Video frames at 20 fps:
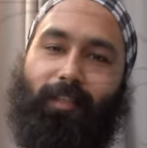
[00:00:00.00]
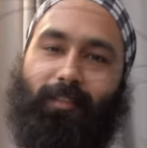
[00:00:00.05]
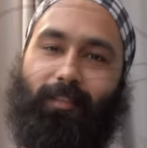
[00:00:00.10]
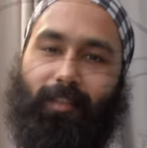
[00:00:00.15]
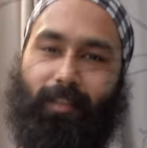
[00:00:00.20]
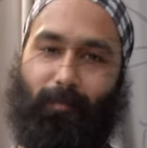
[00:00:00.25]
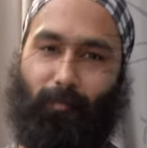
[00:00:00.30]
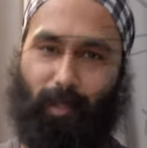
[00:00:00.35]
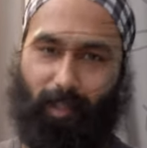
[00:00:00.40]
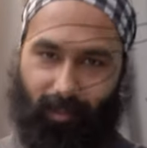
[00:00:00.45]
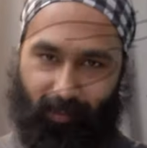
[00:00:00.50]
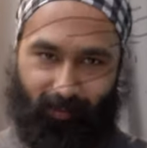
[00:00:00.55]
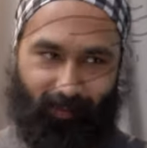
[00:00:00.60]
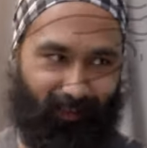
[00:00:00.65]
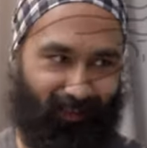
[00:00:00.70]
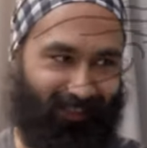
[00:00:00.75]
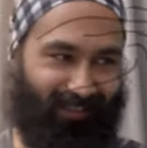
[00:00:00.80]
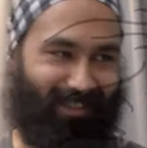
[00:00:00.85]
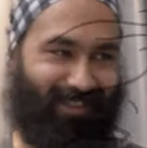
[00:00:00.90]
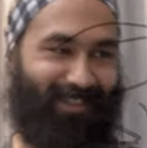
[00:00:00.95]
रीज़न है कमज़ोर
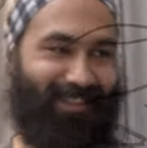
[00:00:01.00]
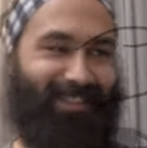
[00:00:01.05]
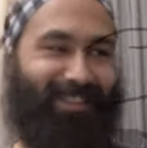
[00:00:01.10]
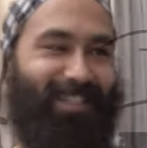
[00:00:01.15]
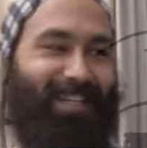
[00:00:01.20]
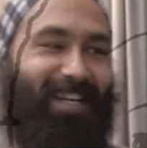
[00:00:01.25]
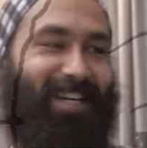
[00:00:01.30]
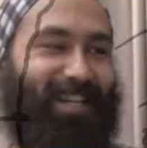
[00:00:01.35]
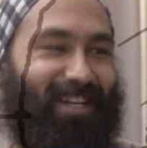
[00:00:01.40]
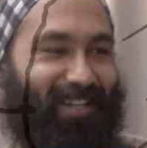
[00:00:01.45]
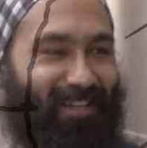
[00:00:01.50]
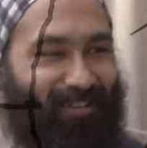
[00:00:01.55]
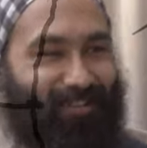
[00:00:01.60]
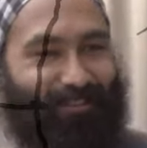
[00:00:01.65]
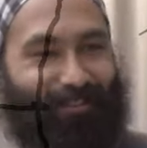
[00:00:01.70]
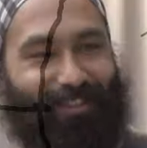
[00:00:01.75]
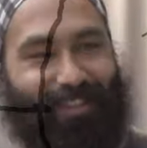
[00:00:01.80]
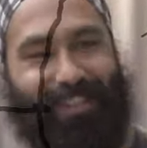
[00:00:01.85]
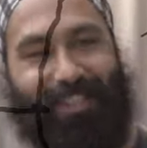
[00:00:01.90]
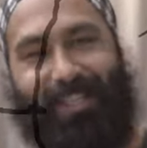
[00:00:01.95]
थे पहले
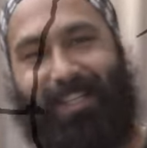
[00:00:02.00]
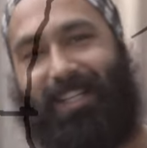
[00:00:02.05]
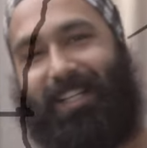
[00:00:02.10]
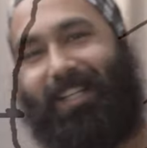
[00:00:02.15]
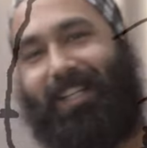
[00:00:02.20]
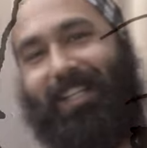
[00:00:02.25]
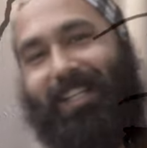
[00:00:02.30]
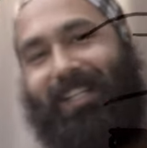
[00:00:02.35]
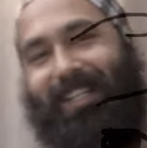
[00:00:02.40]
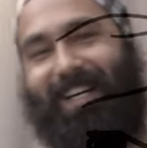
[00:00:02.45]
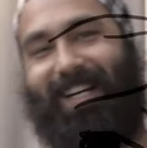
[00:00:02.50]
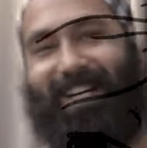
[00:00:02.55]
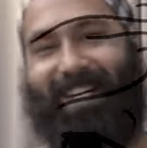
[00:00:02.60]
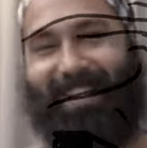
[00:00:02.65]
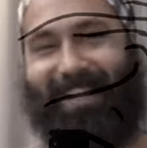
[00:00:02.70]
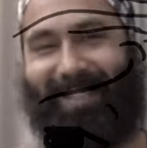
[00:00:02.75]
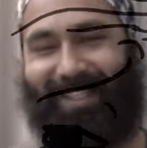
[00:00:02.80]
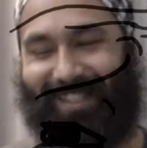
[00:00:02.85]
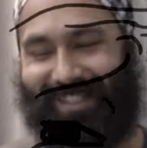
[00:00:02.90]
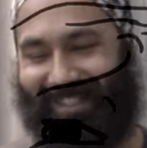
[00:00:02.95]
मैं बहुत कमज़ोर
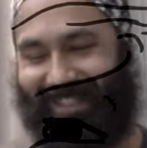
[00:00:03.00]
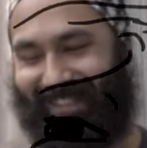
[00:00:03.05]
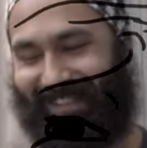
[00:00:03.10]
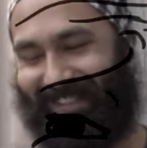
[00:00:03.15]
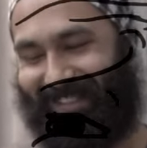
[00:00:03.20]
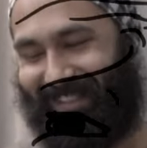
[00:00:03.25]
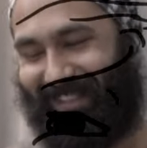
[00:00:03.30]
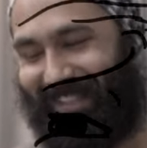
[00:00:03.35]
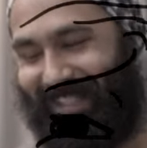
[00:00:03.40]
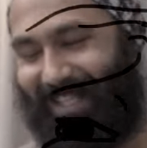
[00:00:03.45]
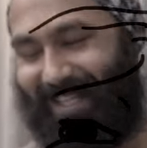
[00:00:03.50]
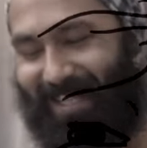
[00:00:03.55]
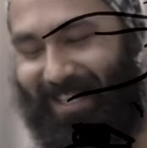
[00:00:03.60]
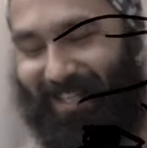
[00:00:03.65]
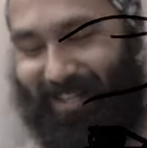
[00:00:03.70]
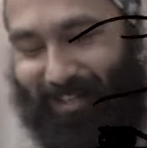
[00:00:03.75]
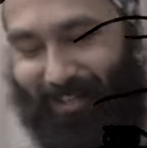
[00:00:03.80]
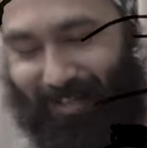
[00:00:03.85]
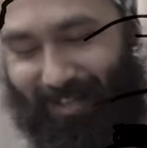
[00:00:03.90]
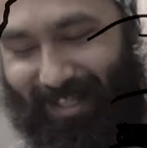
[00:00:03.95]
था
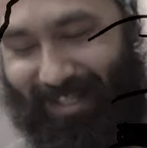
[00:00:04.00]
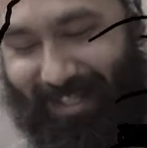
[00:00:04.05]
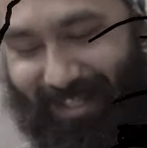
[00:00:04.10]
लड़कियाँ मुझ